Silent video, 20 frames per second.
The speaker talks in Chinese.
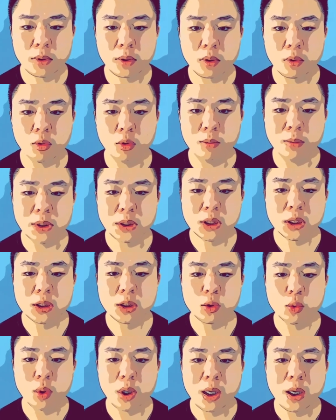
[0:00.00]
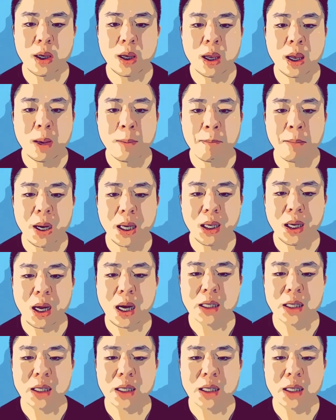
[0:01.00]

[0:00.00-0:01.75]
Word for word: 我们称之为 para